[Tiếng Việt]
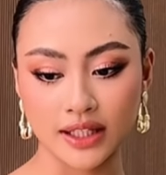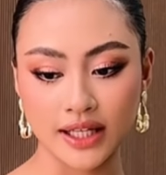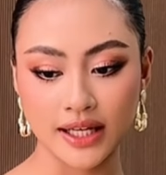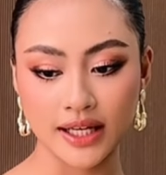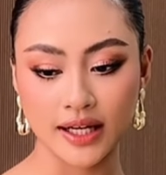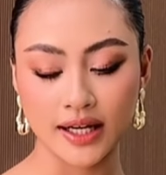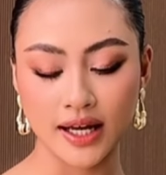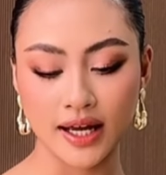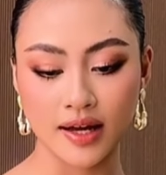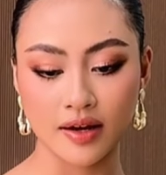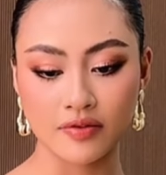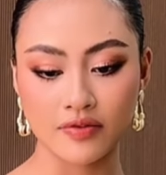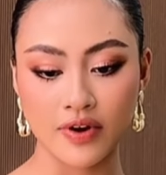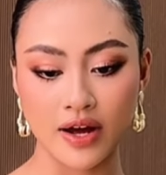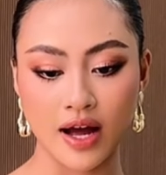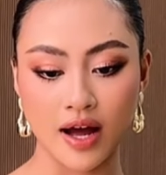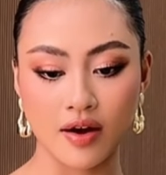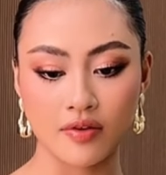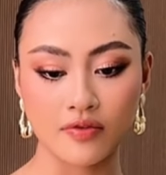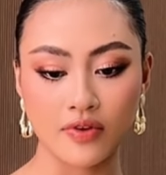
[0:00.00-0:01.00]
likana
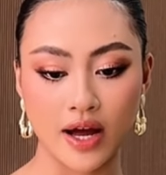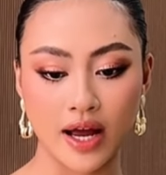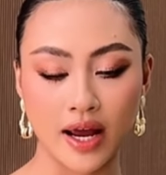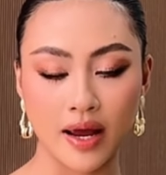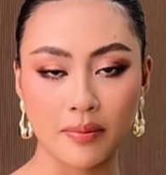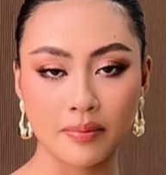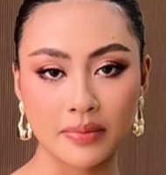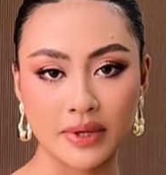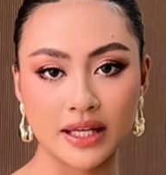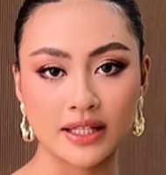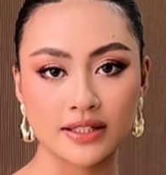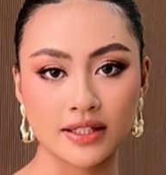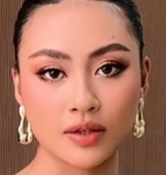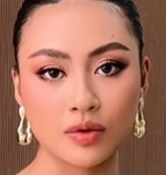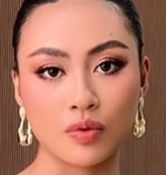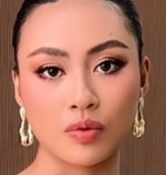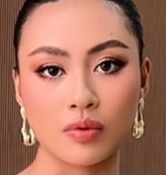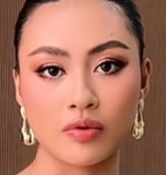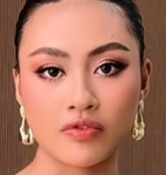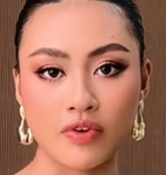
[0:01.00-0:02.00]
và và emmy sẽ
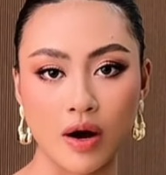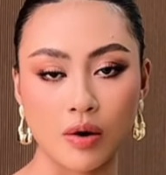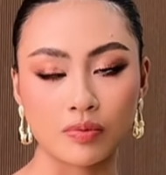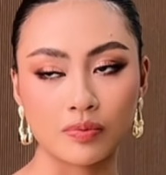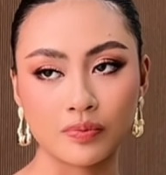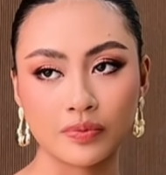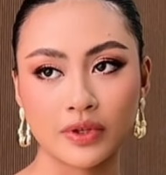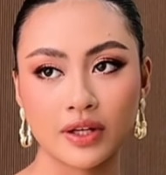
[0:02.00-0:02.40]
ngủ một phòng